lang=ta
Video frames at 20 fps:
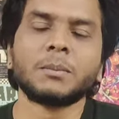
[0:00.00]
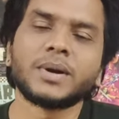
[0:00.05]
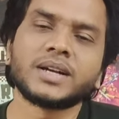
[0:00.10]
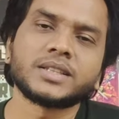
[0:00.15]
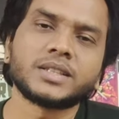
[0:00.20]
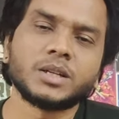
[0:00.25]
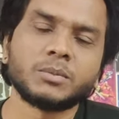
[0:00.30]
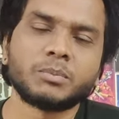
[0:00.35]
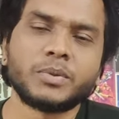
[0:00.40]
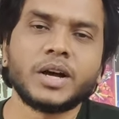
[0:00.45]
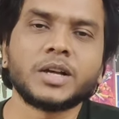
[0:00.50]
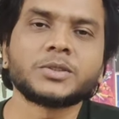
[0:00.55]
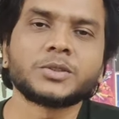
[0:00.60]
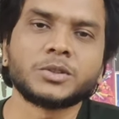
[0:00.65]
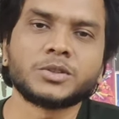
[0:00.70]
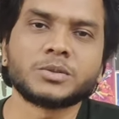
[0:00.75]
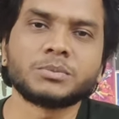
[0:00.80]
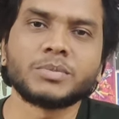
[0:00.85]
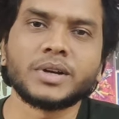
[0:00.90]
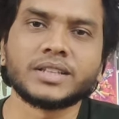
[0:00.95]
படத்தில்
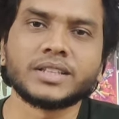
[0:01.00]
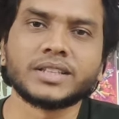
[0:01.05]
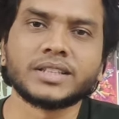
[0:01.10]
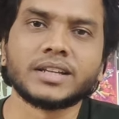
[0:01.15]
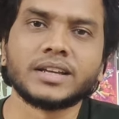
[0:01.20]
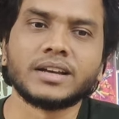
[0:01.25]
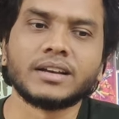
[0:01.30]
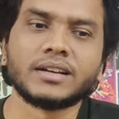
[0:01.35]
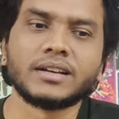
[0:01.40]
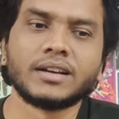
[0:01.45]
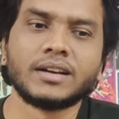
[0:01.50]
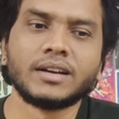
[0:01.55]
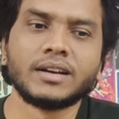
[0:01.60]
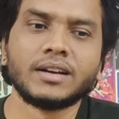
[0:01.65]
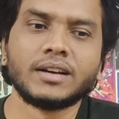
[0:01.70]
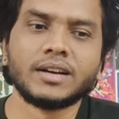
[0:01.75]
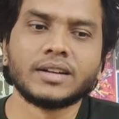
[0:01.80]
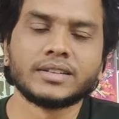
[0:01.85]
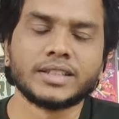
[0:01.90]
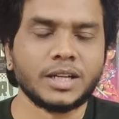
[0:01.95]
பாசிட்டிவ்ஸ்னு பார்த்தீங்கன்னா
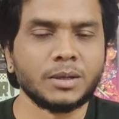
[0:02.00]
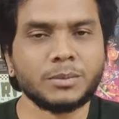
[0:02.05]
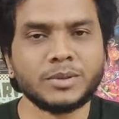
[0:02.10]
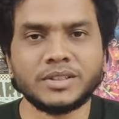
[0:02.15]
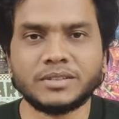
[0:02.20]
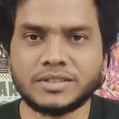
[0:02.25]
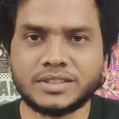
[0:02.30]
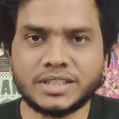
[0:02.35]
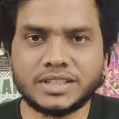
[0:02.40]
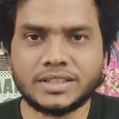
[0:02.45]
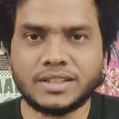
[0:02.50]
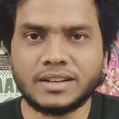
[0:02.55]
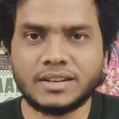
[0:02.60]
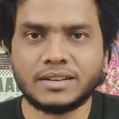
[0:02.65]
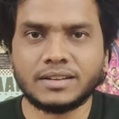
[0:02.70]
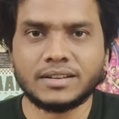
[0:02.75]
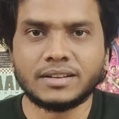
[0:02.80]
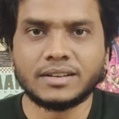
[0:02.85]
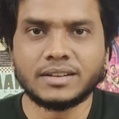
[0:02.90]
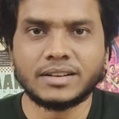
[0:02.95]
தளபதி விஜய்
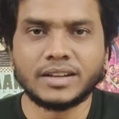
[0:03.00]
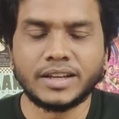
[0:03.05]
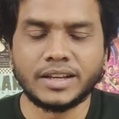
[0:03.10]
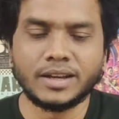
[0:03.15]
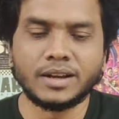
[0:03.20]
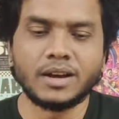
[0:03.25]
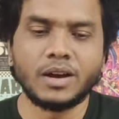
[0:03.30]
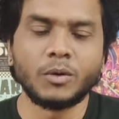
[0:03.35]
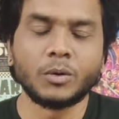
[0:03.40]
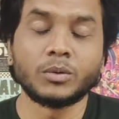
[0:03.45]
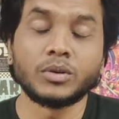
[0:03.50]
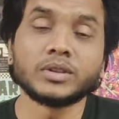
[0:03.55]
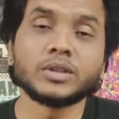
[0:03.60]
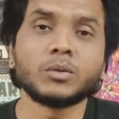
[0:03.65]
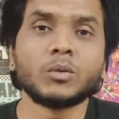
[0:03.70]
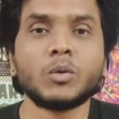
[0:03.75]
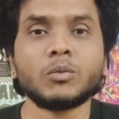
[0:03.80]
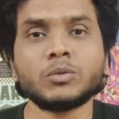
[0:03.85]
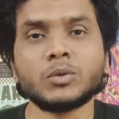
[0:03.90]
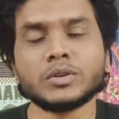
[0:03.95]
தான் ஏன்னா அவர்
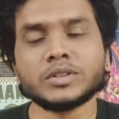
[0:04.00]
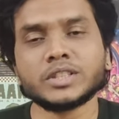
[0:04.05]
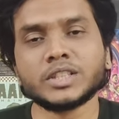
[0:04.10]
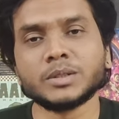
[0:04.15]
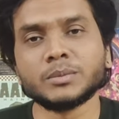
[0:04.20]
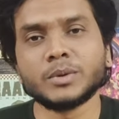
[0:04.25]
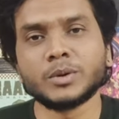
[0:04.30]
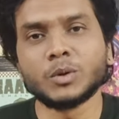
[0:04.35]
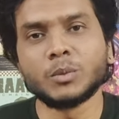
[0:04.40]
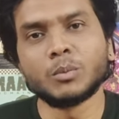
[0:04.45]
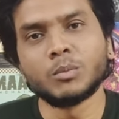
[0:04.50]
வந்து ஒவ்வொரு சீனுமே